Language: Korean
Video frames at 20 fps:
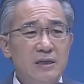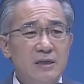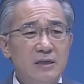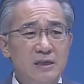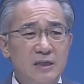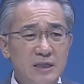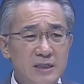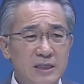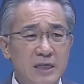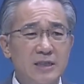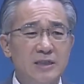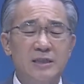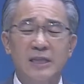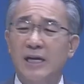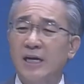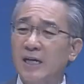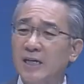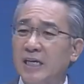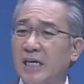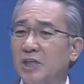그러니까 이게
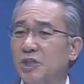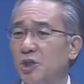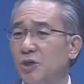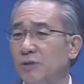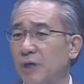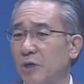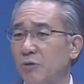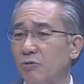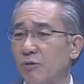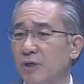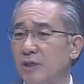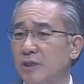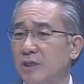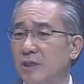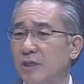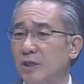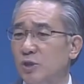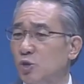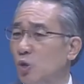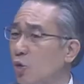내가 개척한
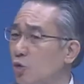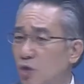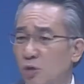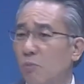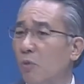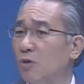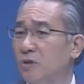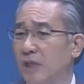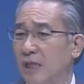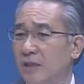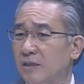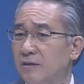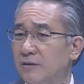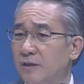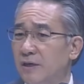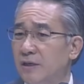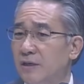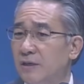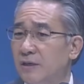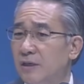교회니까 손을 못 대는
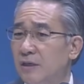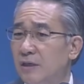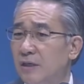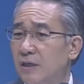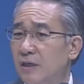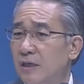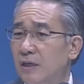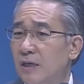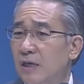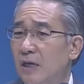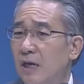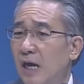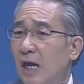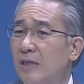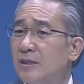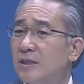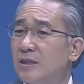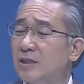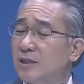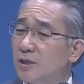거예요.
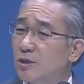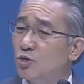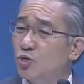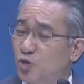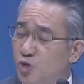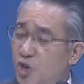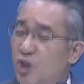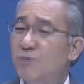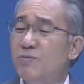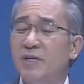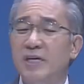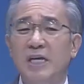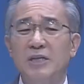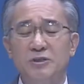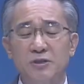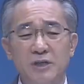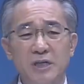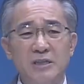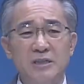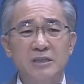아니 그걸 주님이
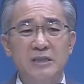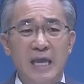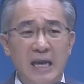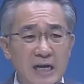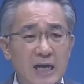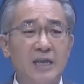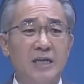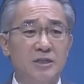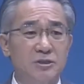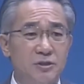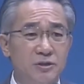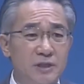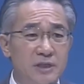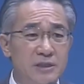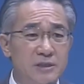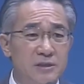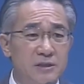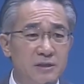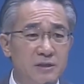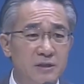개척했지 내가
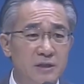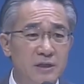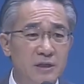개척했어요.